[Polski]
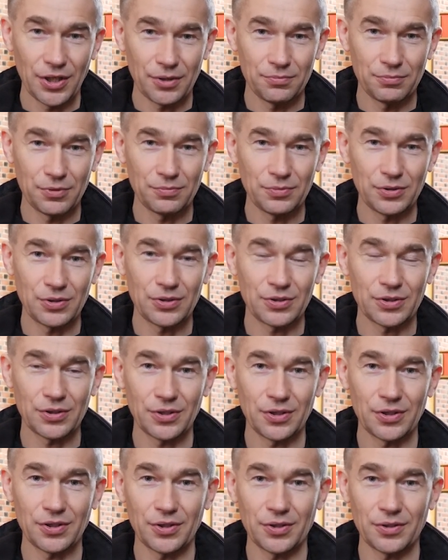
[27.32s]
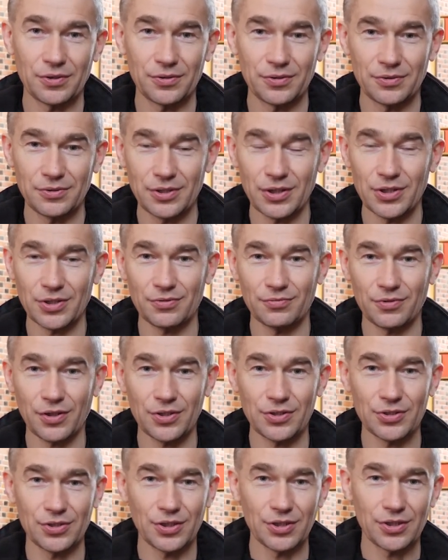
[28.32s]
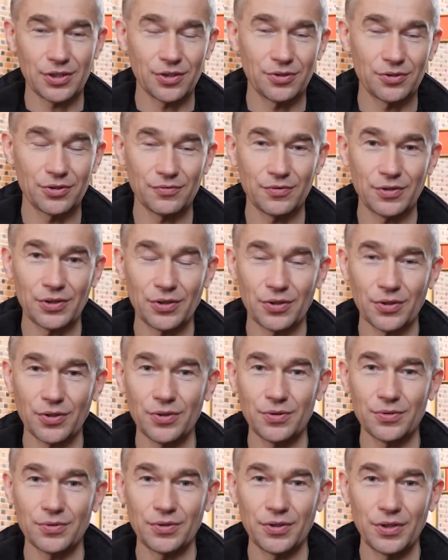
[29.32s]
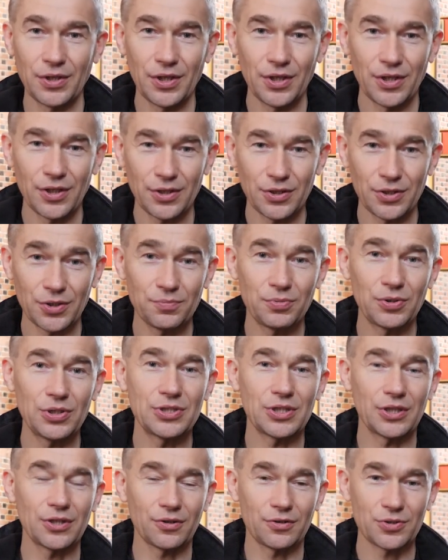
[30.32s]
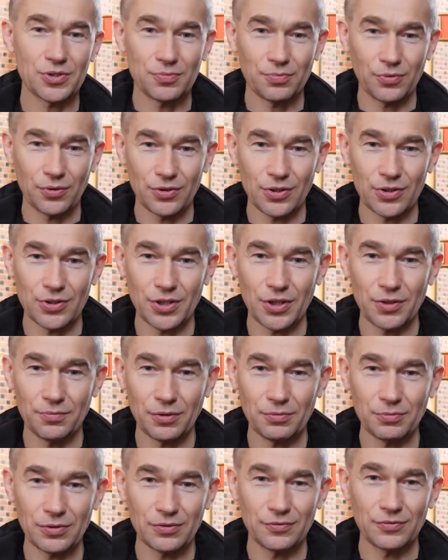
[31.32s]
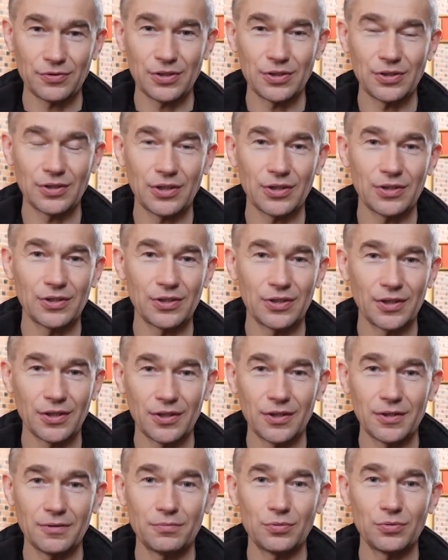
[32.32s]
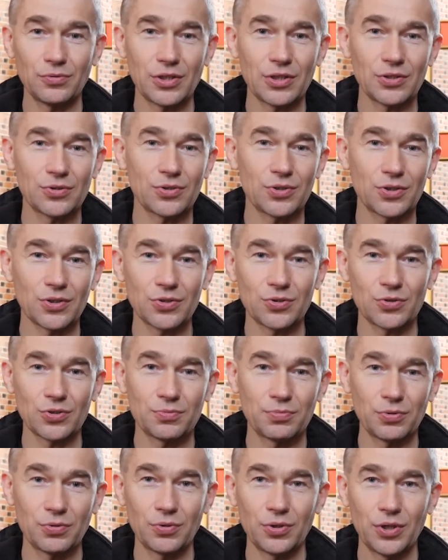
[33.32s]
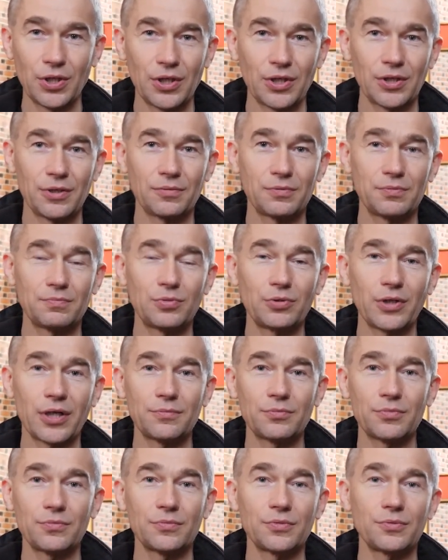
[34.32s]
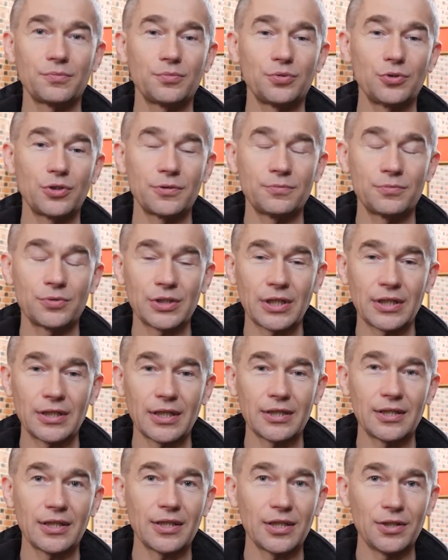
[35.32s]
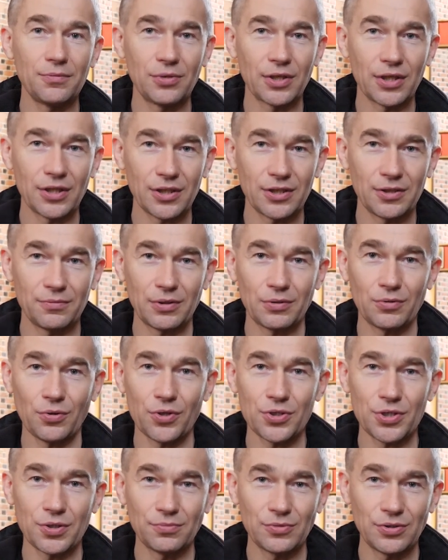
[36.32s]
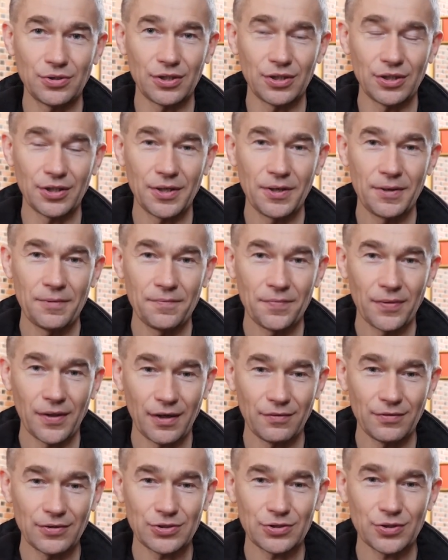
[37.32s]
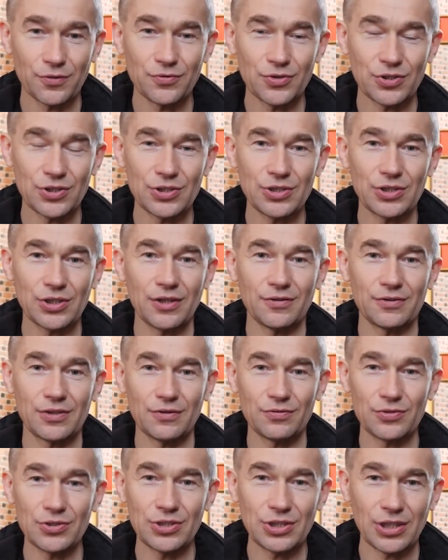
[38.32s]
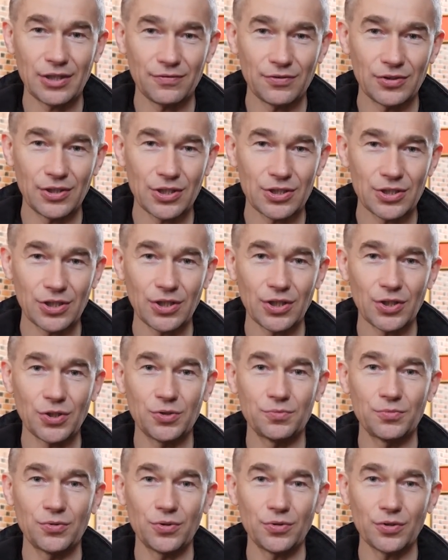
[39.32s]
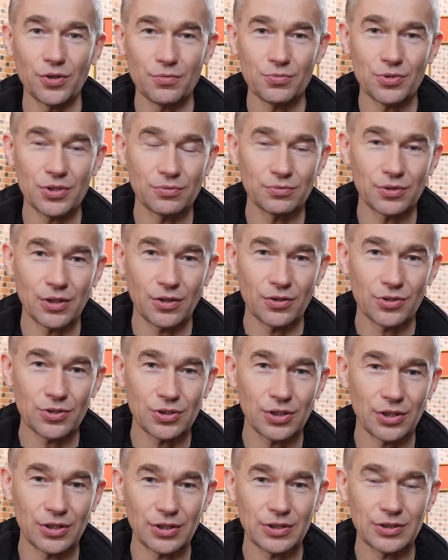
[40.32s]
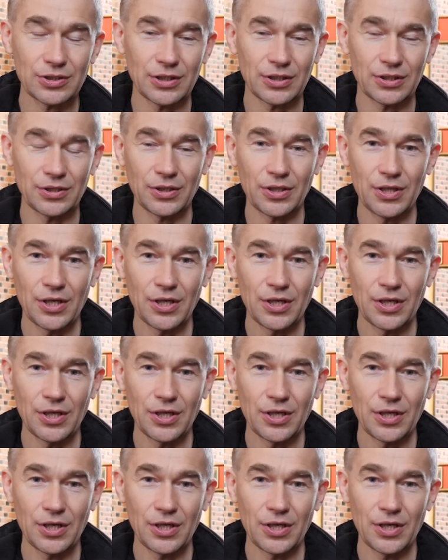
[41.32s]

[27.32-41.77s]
moment e, też właśnie tego Nowego Roku i oblizań jako czyli moment wtedy, kiedy Jezus Chrystus był, była, było mu nadane imię, kiedy miał 8 dni. A więc to wszystkie, te wszystkie wydarzenia kumulują się tego 14